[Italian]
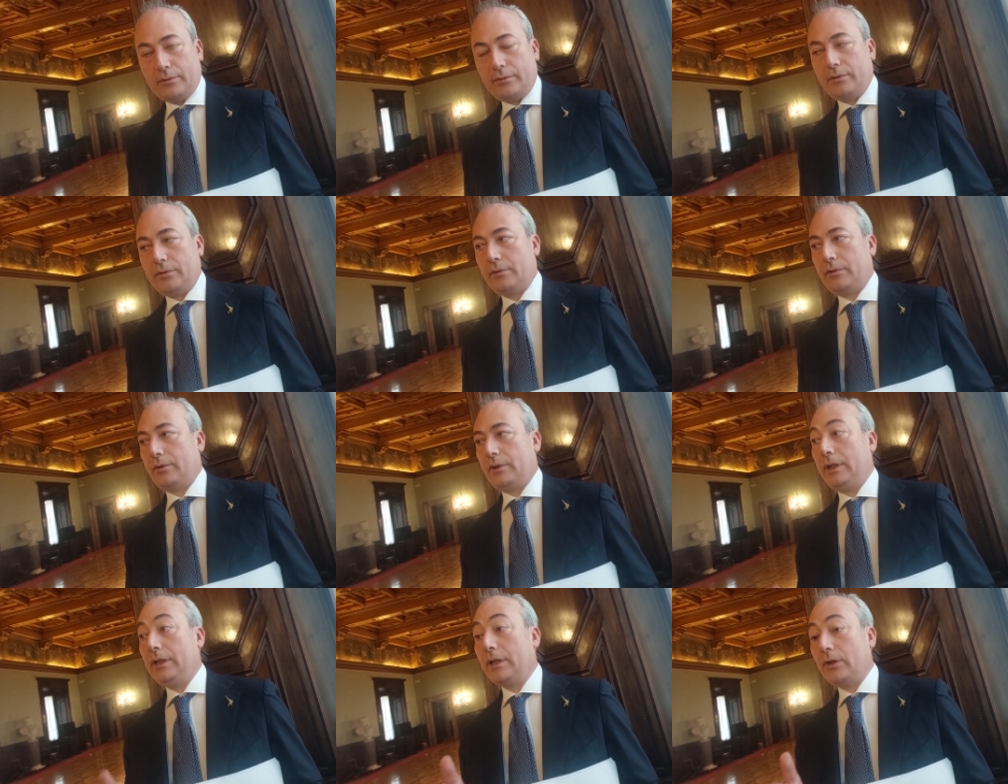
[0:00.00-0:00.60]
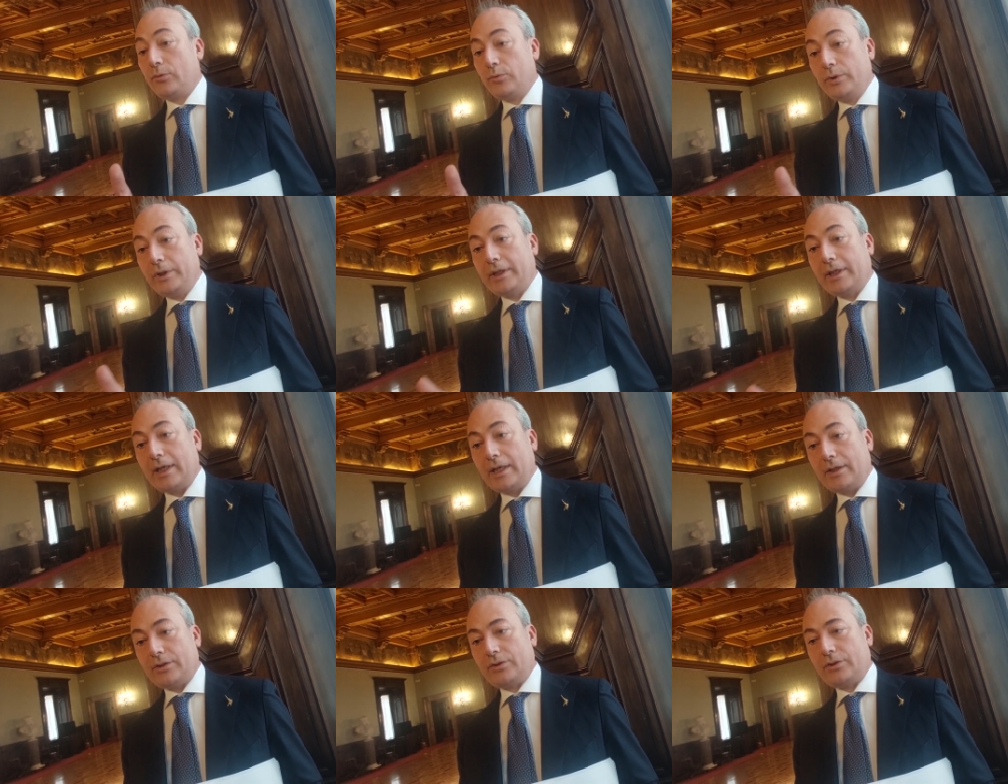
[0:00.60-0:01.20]
Eh, in alcuni
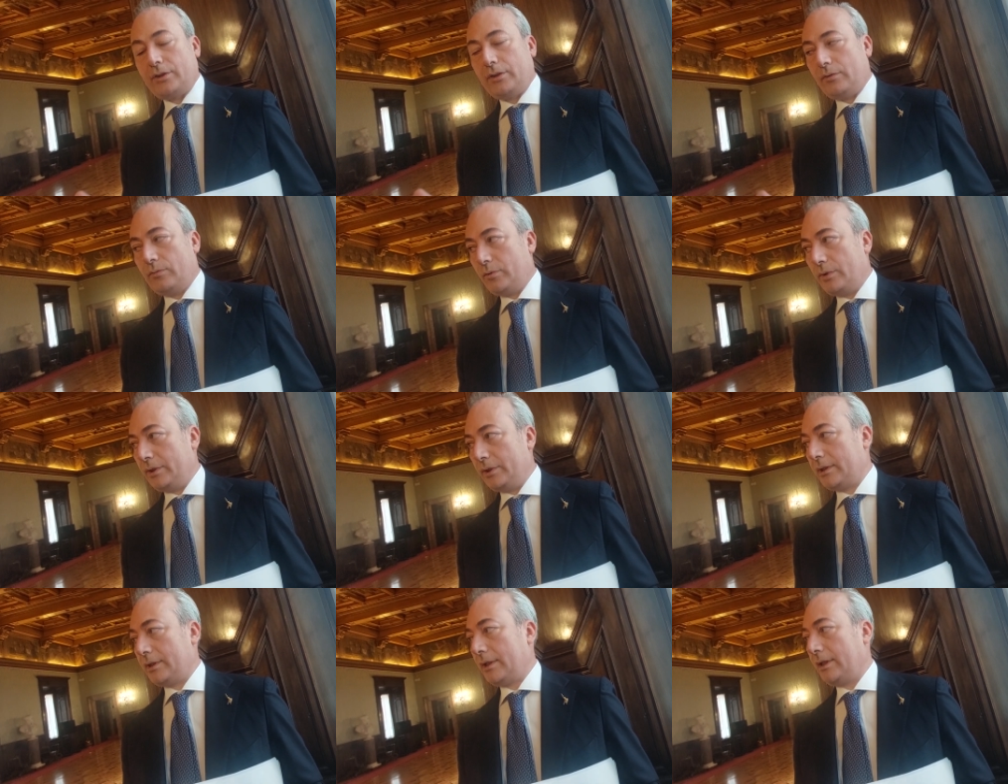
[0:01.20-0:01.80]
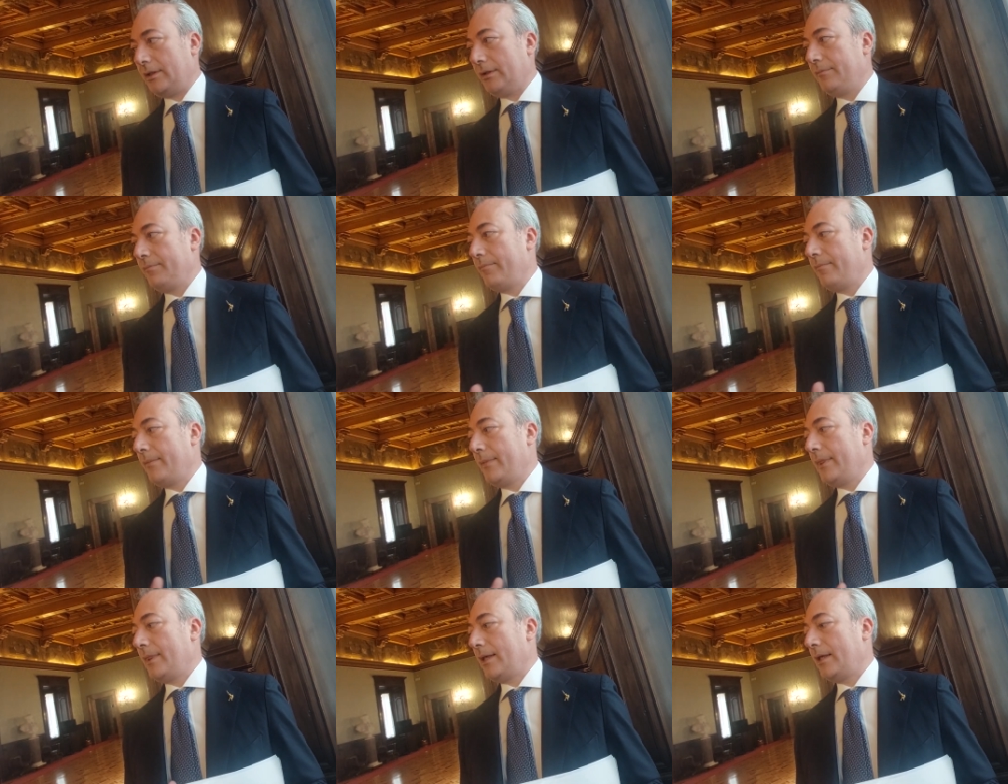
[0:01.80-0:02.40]
carceri questa
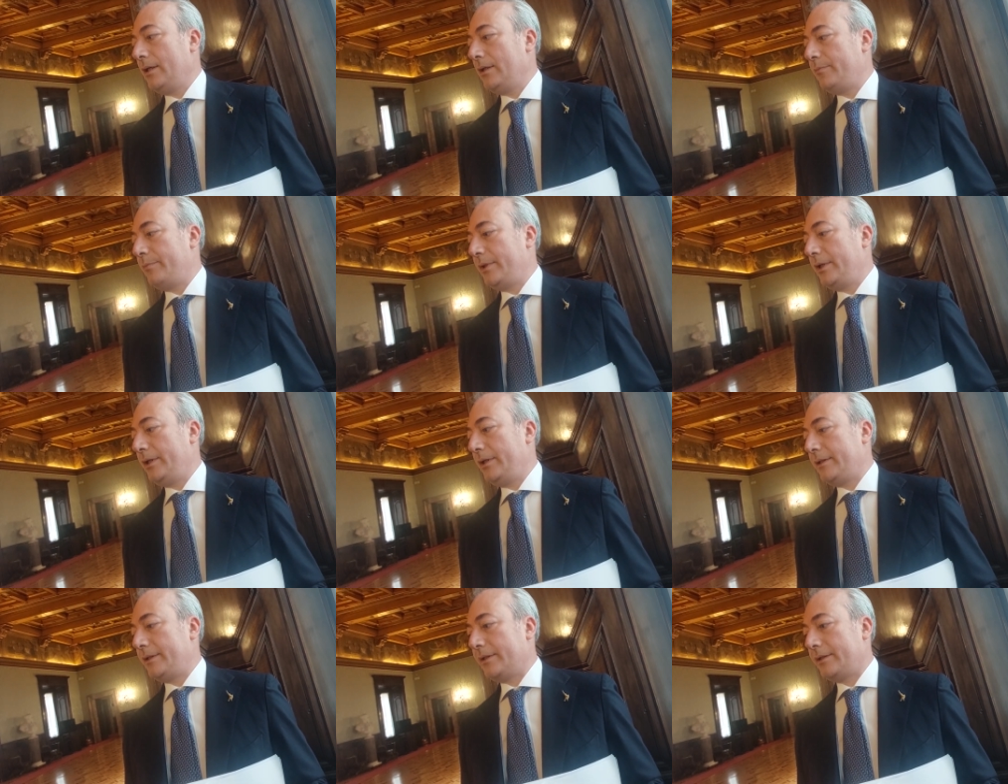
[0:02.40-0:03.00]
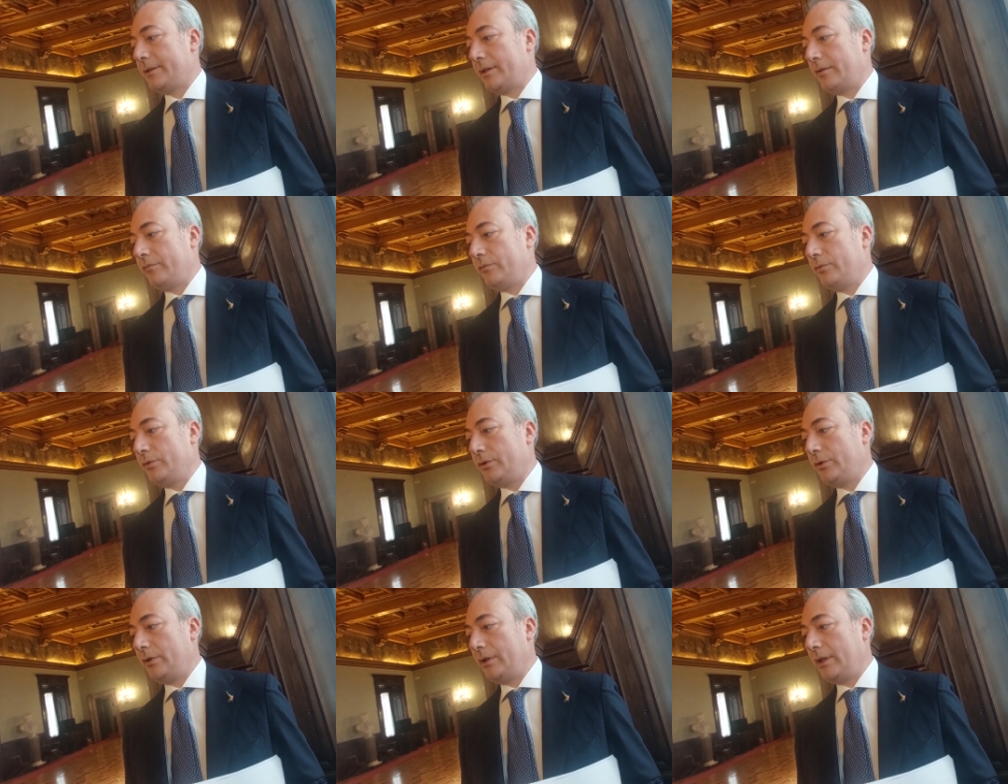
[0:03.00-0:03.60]
esperienza sta
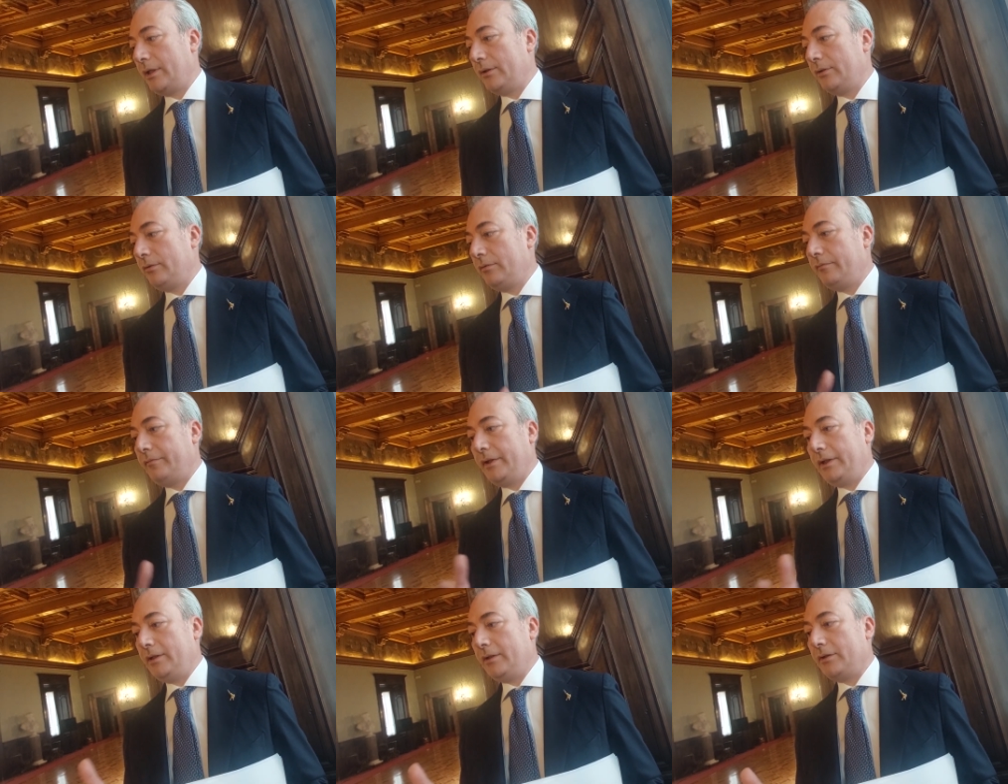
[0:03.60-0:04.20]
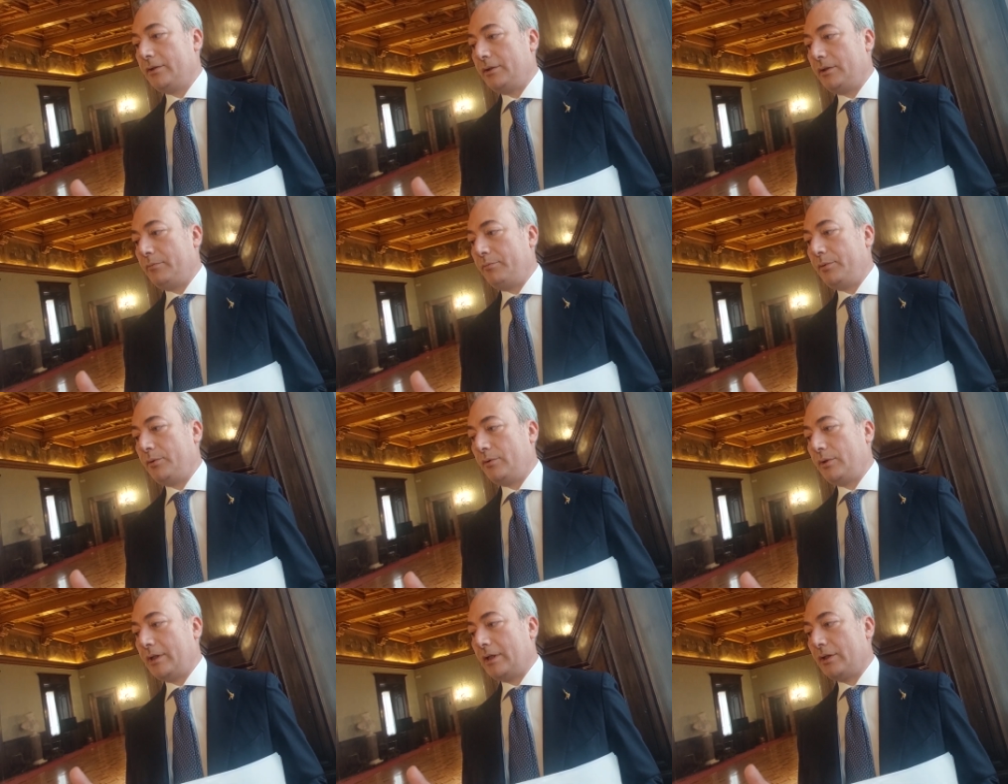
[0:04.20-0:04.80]
funzionando, vedi ad
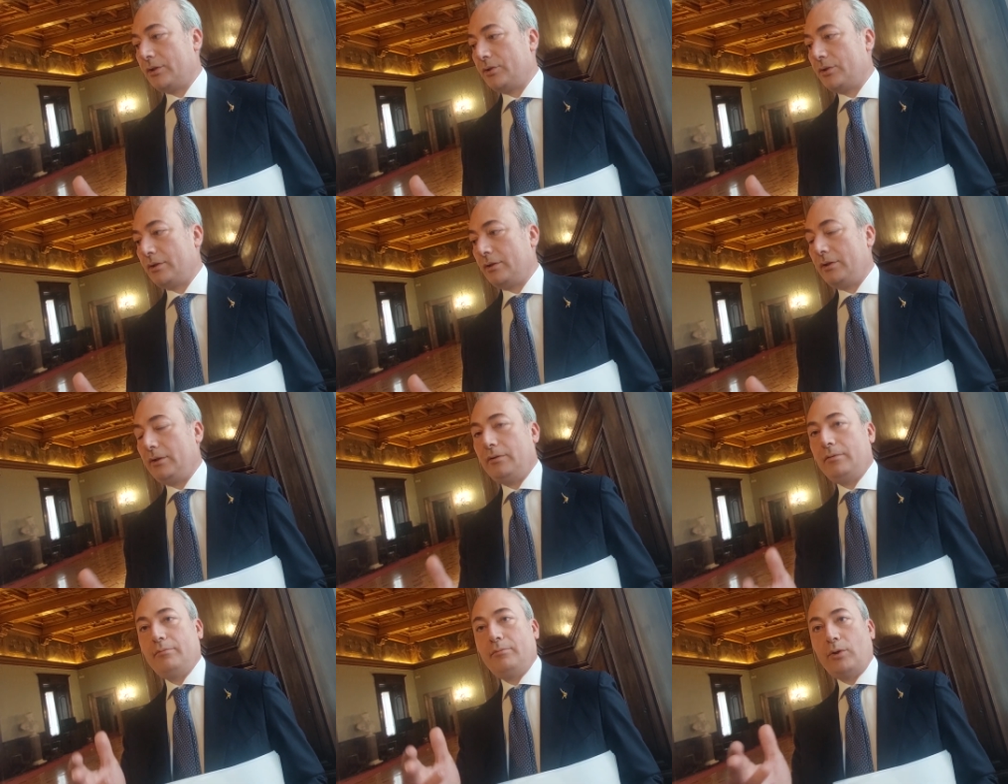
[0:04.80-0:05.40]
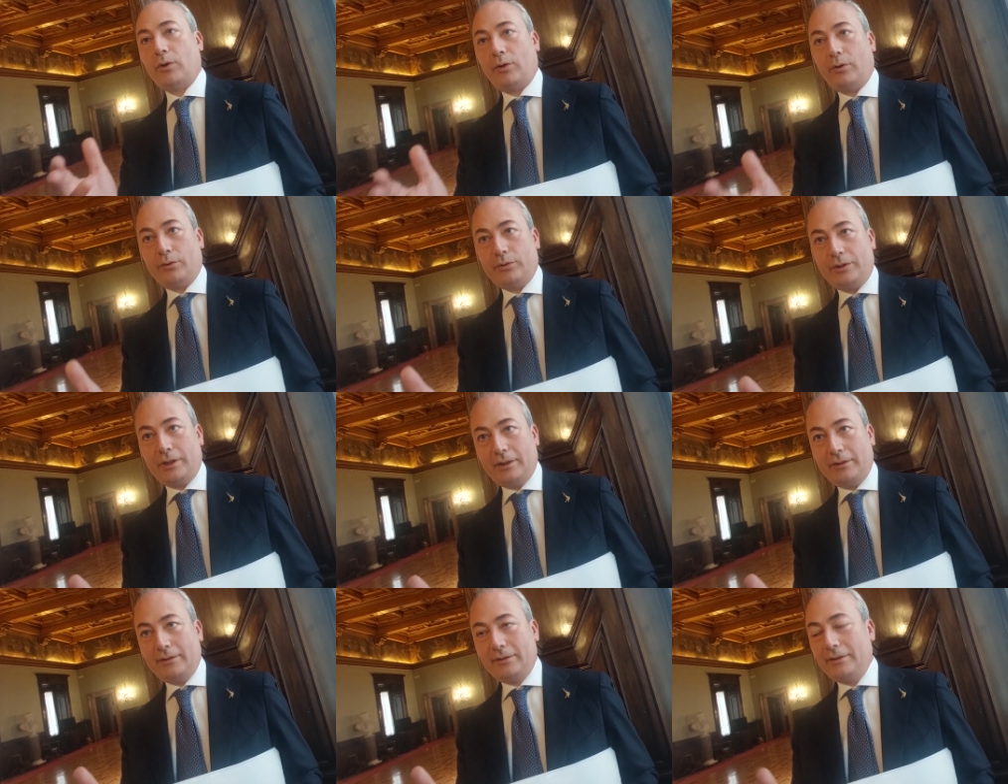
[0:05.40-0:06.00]
esempio il carcere di
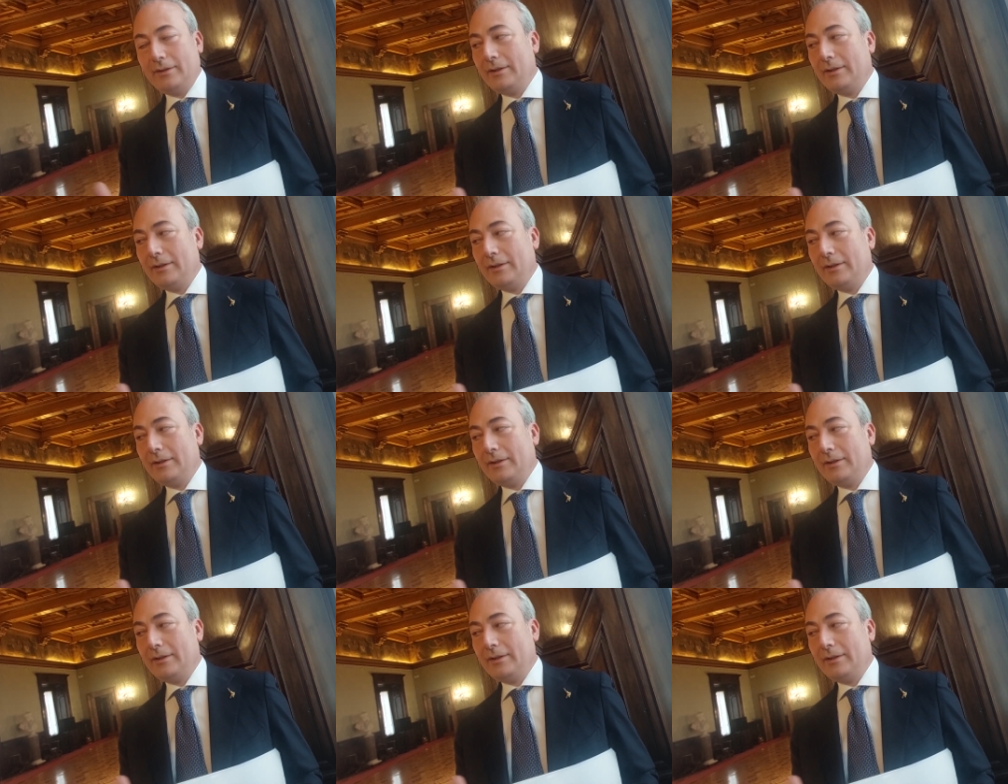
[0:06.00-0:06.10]
Bologna,